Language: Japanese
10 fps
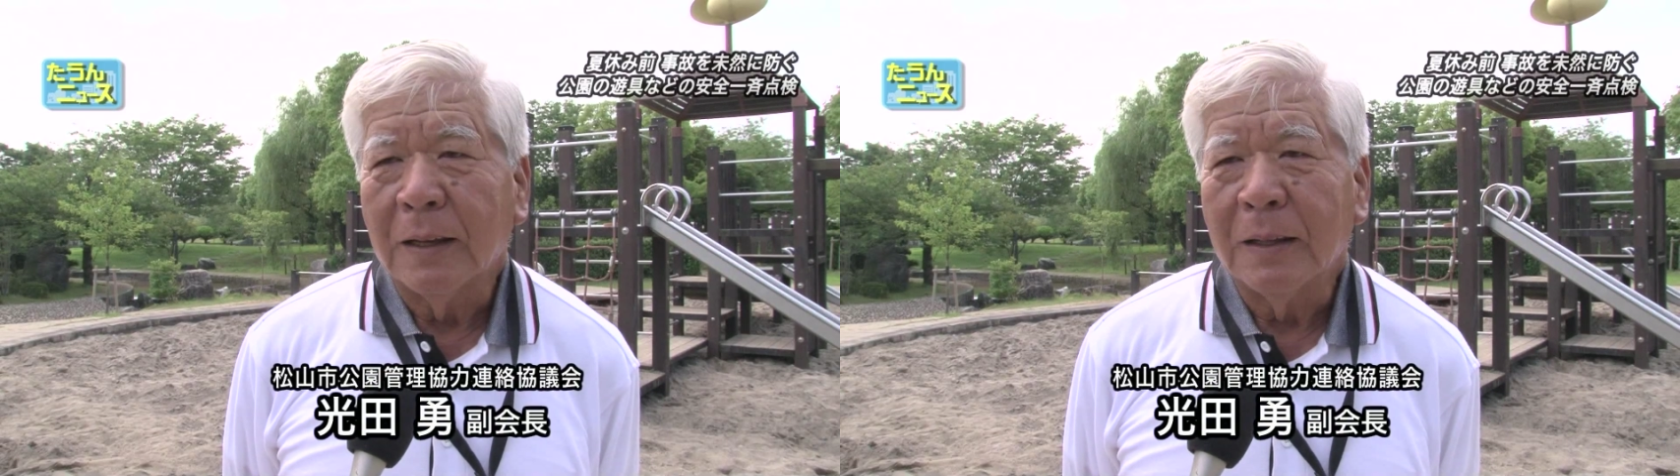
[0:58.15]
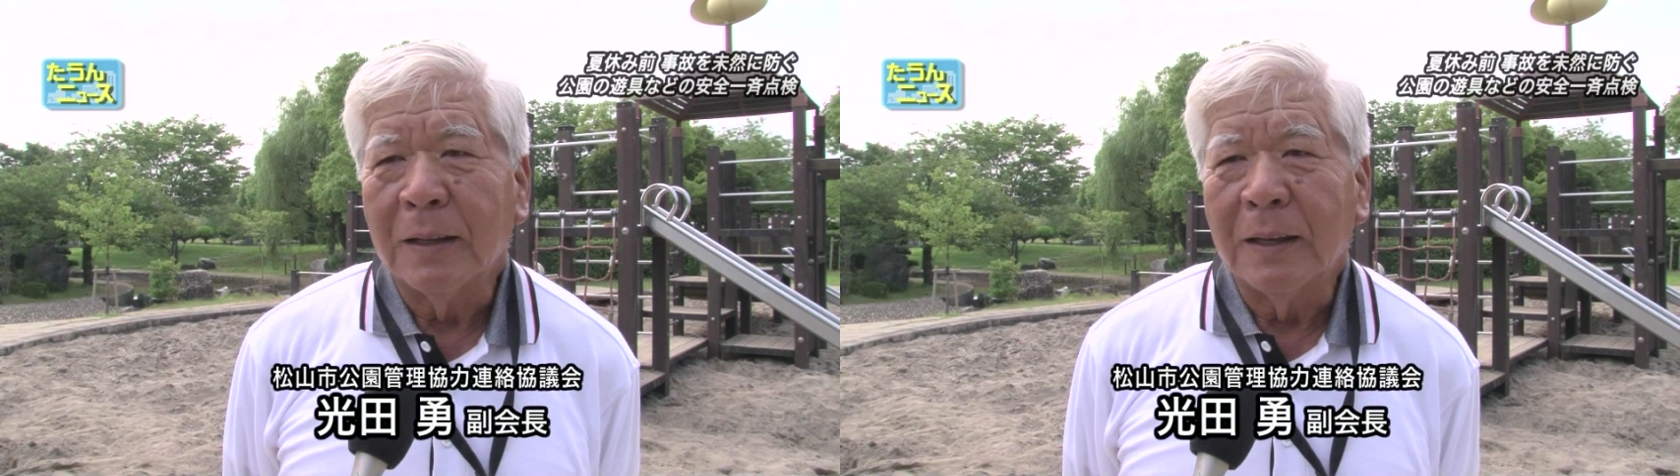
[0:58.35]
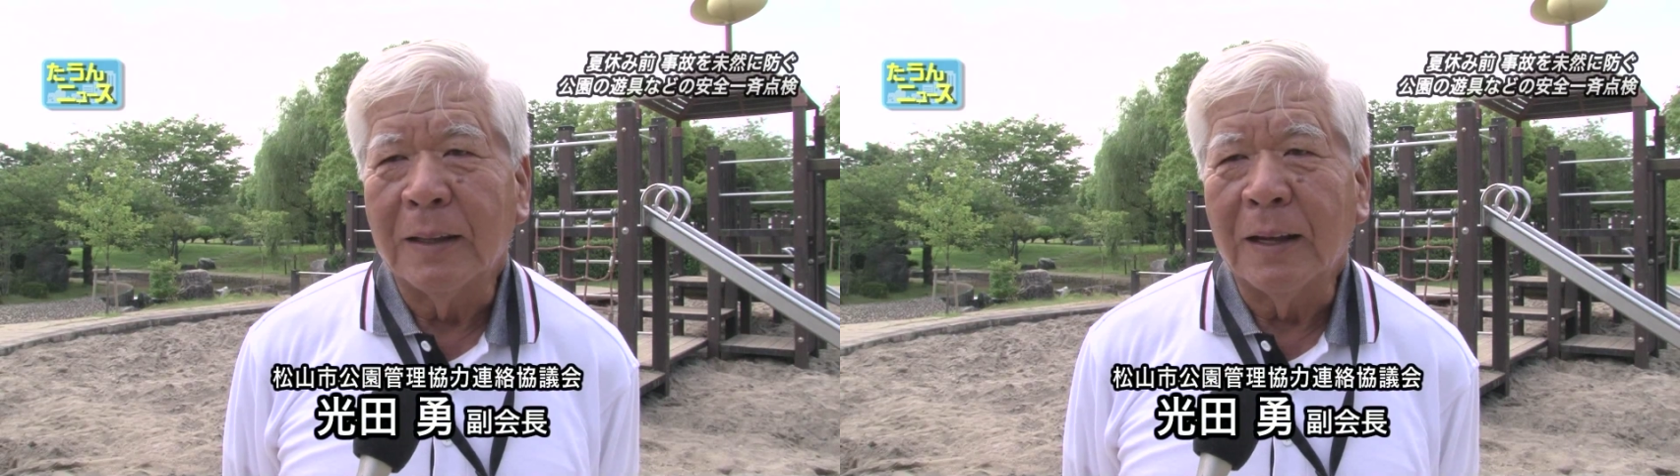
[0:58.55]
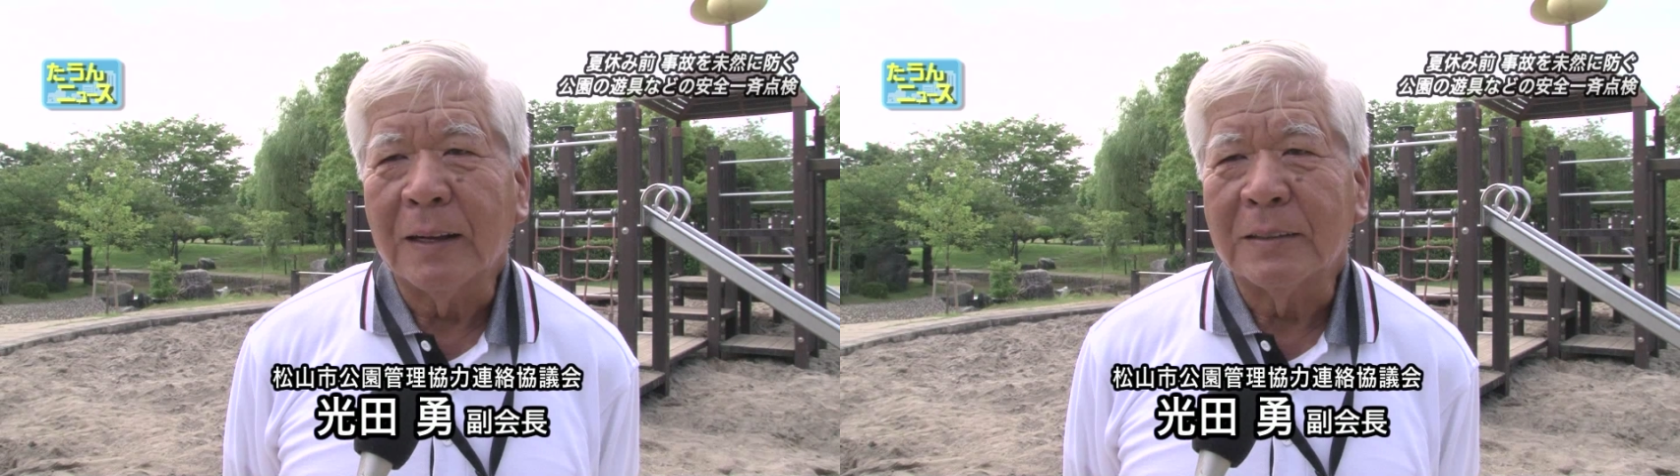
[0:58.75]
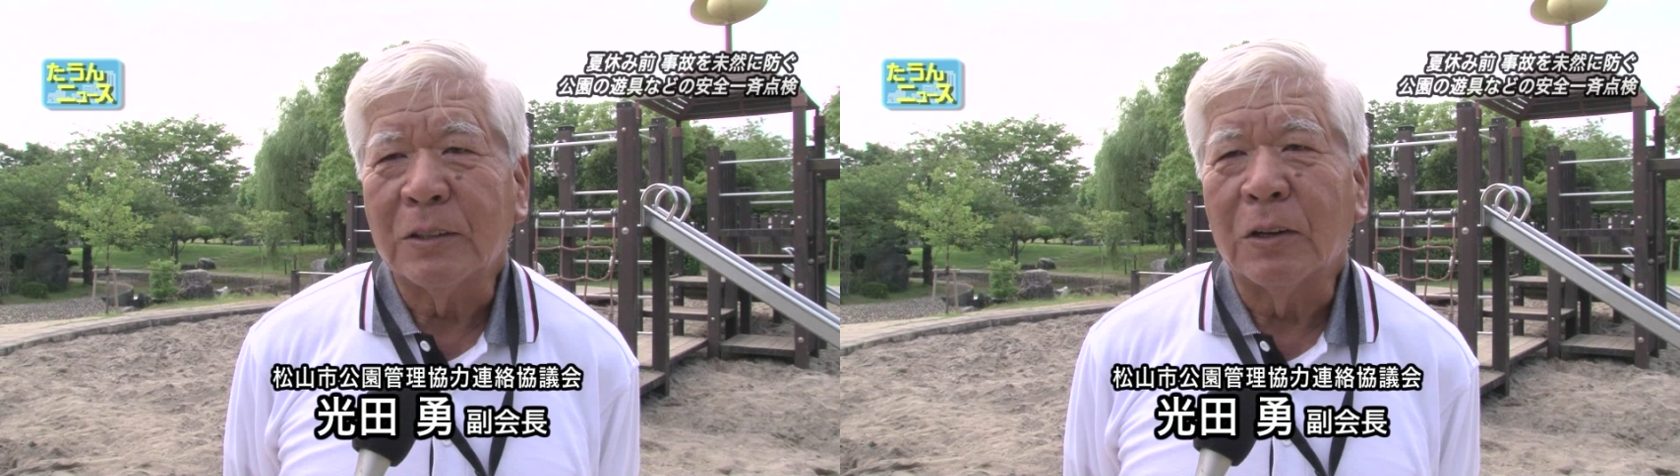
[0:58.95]
えー、何
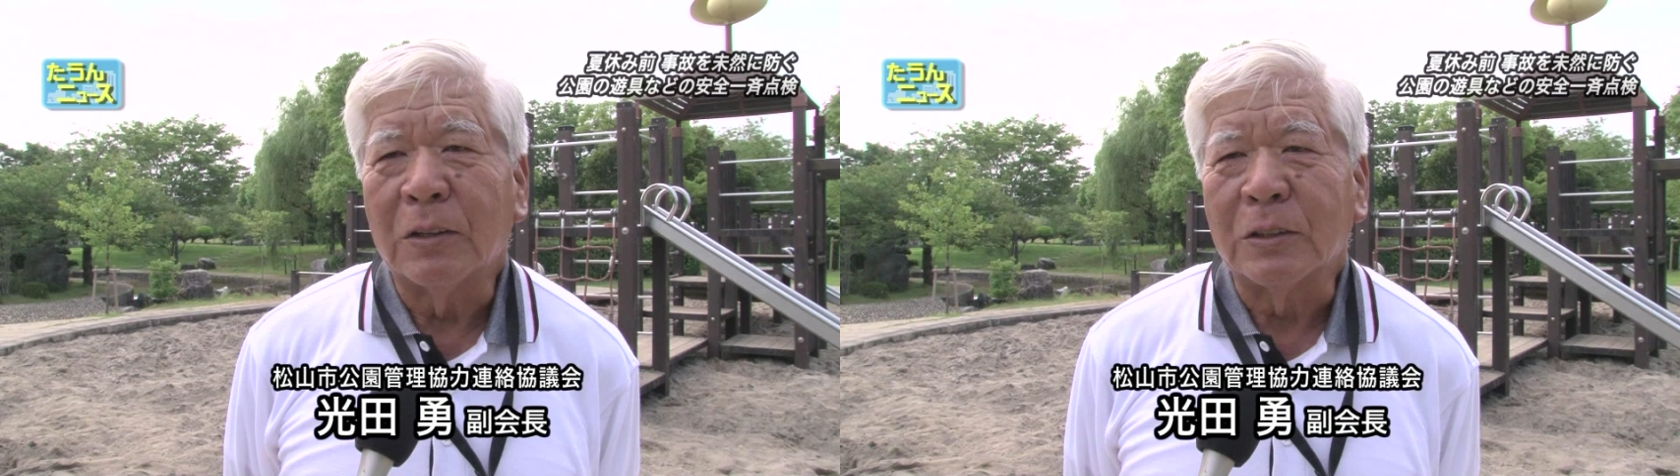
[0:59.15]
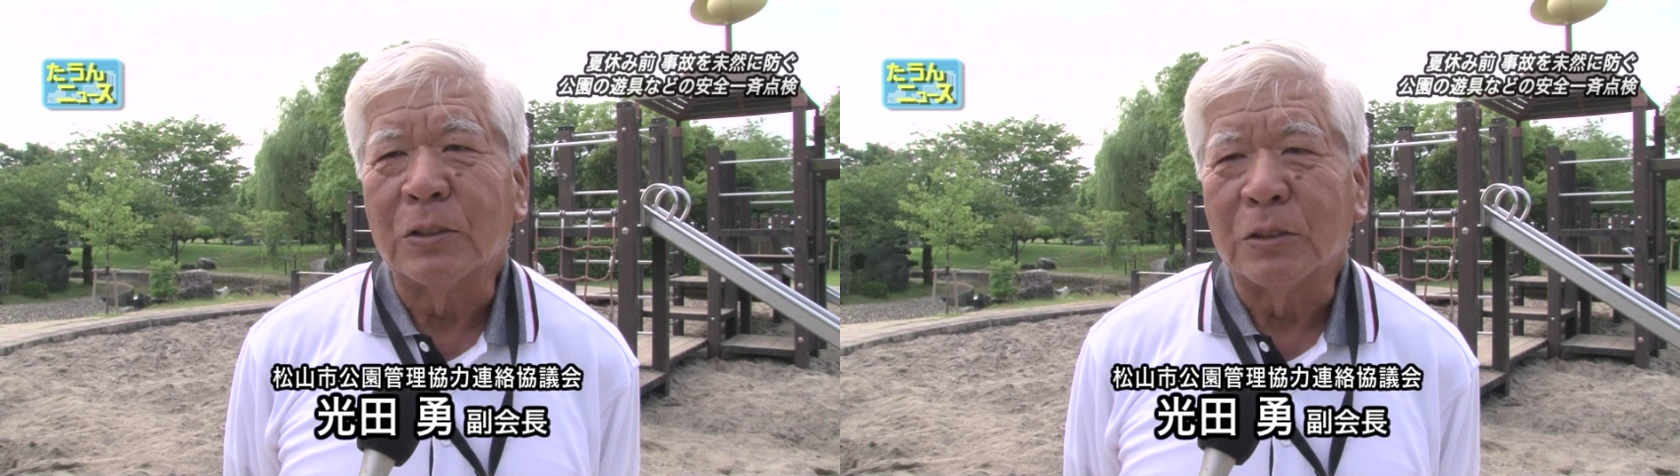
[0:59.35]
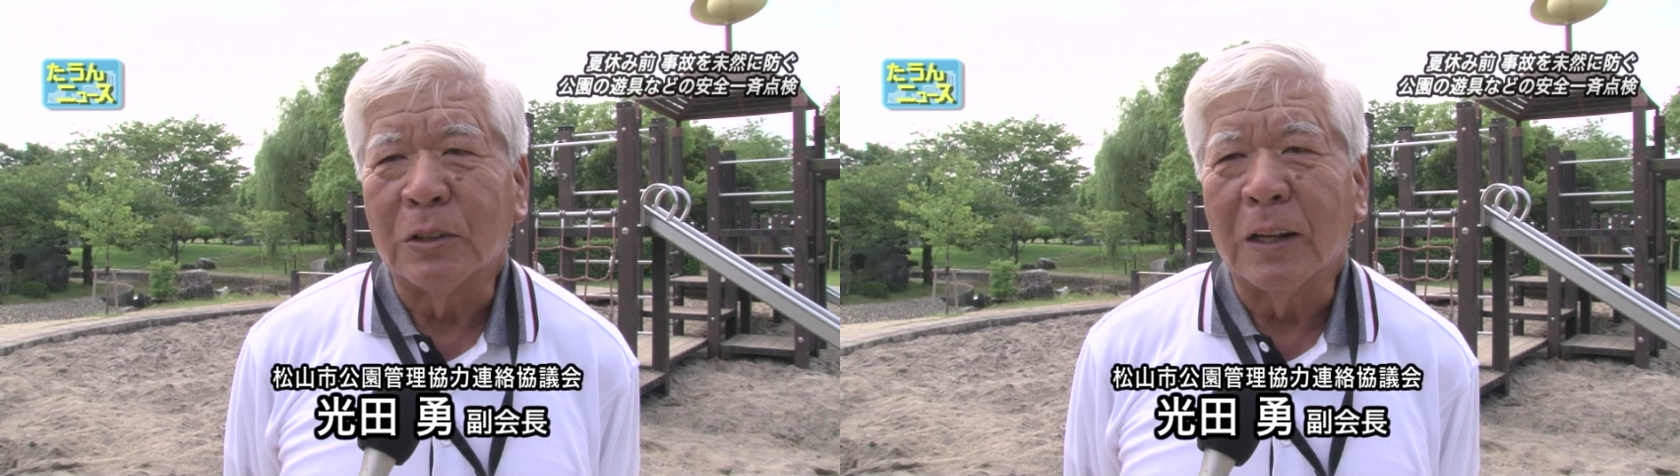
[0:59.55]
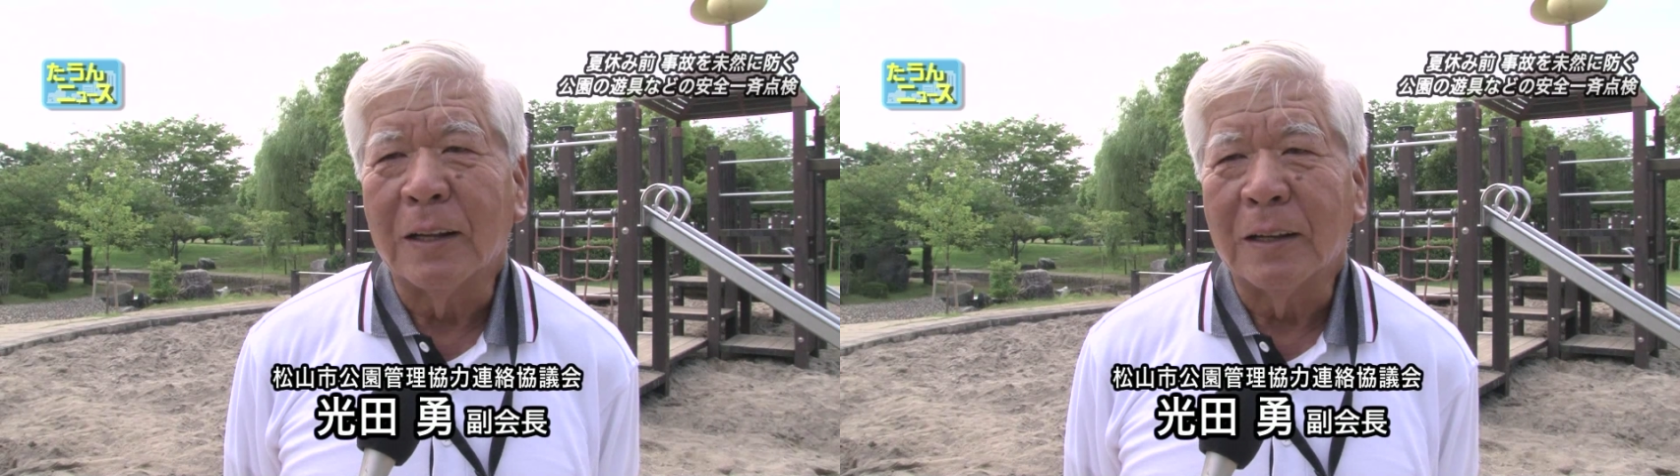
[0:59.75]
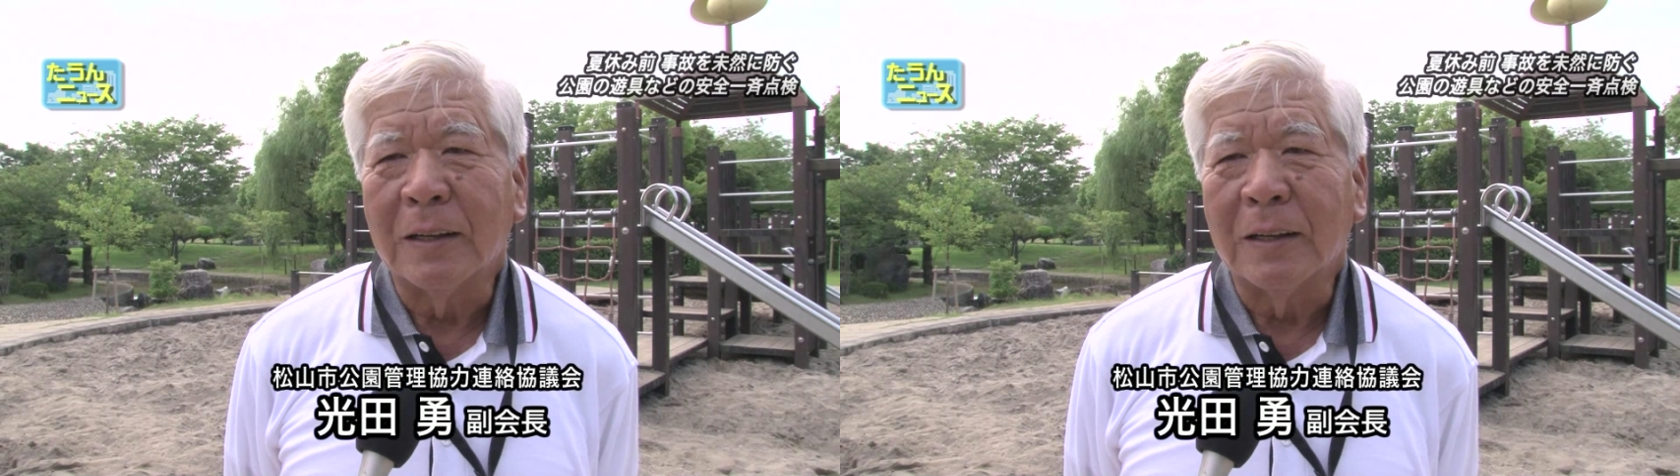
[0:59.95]
か事故が起きるとね、